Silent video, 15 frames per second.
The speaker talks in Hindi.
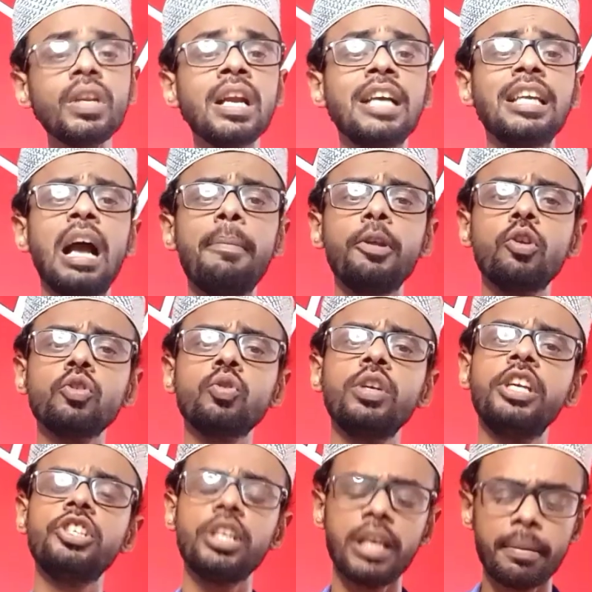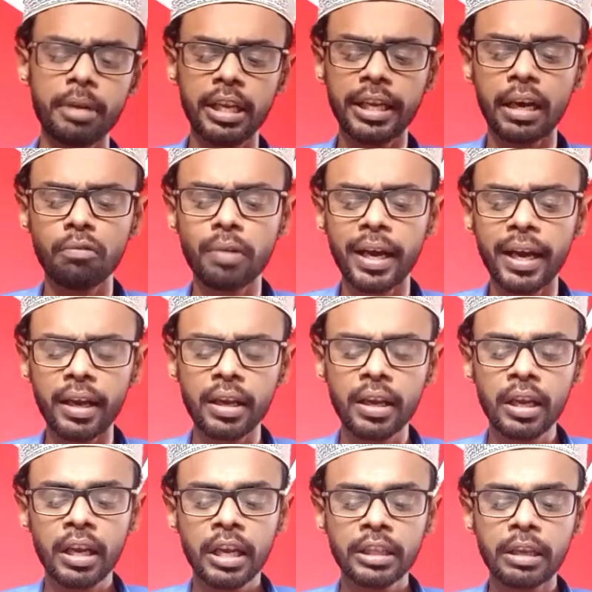यहां पे दोस्तों नीचे ये भी लिखा हुआ है
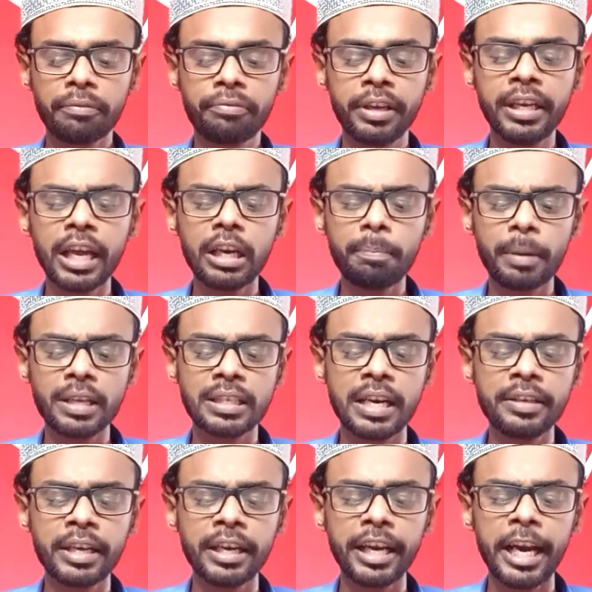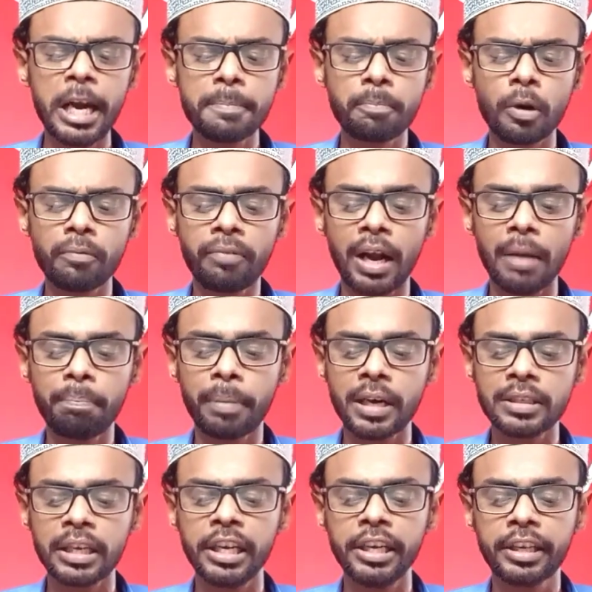द फिगर रिप्रेजेंटेड 8.5
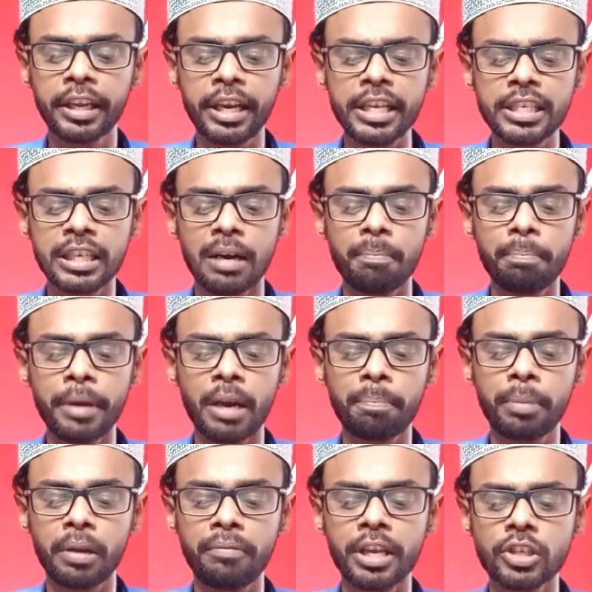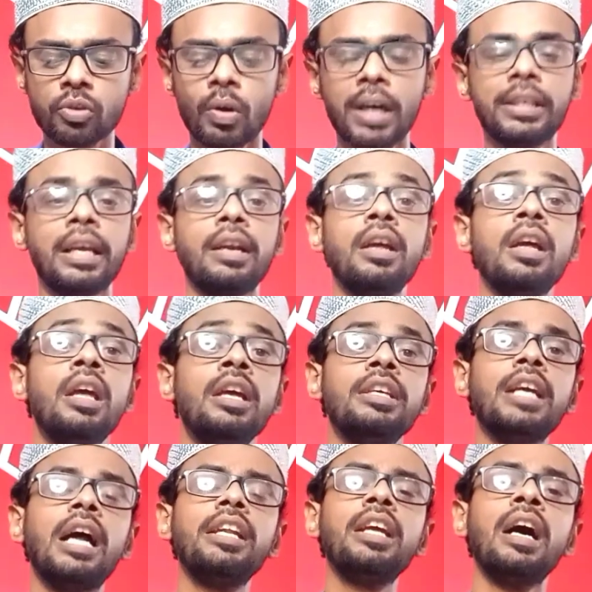परसेंट इंक्रीज कंपेयर प्रीवियस क्वार्टर
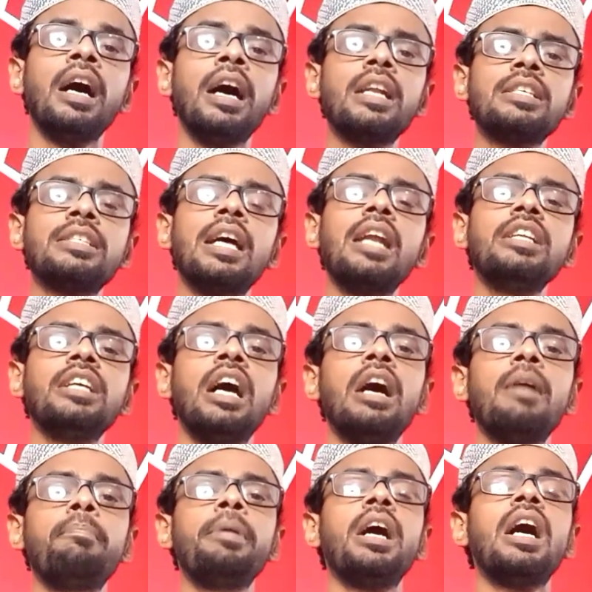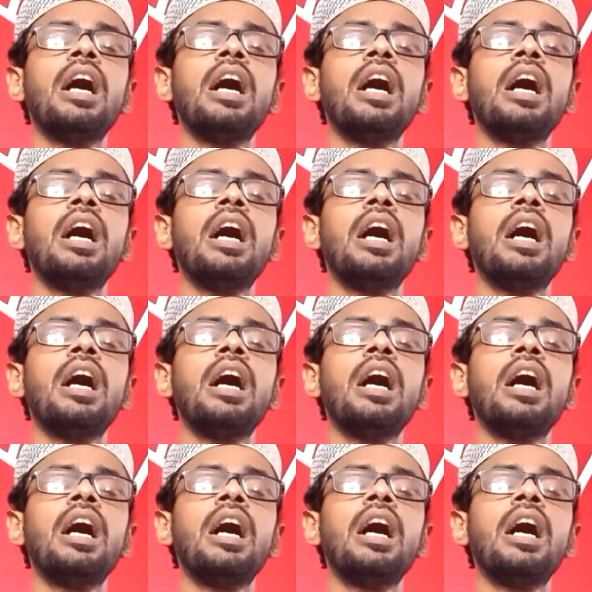यानी हर साल यहां पे